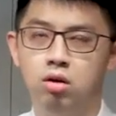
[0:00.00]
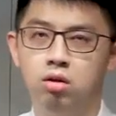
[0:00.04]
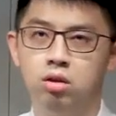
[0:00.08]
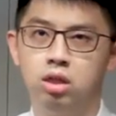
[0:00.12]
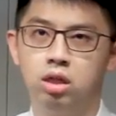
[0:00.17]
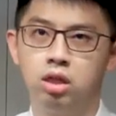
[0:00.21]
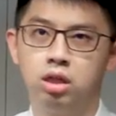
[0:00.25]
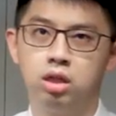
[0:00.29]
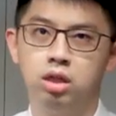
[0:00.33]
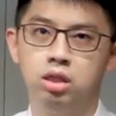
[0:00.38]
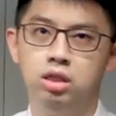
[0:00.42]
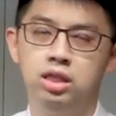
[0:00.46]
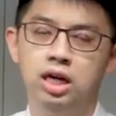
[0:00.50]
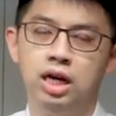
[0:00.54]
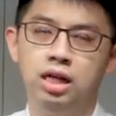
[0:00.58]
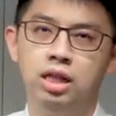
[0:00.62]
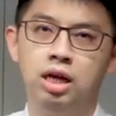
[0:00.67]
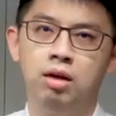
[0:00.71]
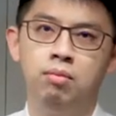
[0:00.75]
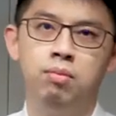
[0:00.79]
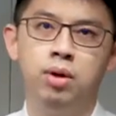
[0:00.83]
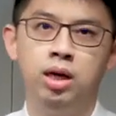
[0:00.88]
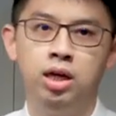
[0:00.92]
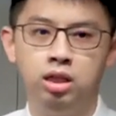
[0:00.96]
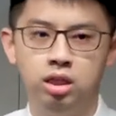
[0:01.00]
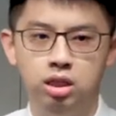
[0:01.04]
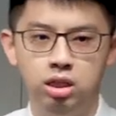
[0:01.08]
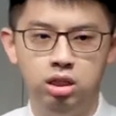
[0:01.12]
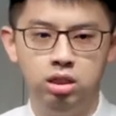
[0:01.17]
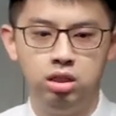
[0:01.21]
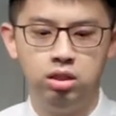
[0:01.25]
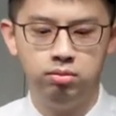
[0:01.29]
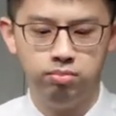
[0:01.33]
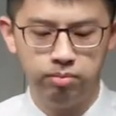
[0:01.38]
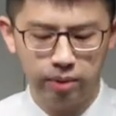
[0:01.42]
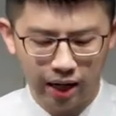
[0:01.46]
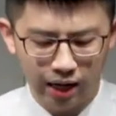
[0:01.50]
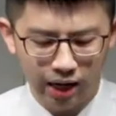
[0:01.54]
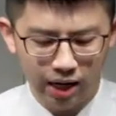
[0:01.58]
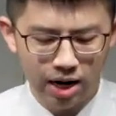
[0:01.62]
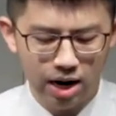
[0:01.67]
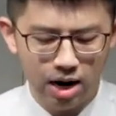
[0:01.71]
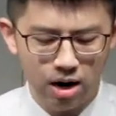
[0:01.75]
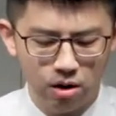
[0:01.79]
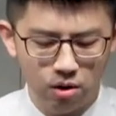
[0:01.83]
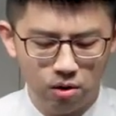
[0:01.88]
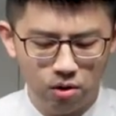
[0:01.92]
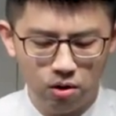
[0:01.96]
了那个迦南美地的美
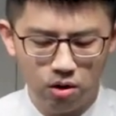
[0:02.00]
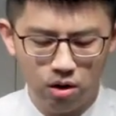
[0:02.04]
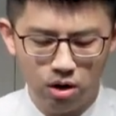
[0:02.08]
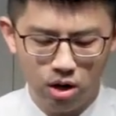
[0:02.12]
好。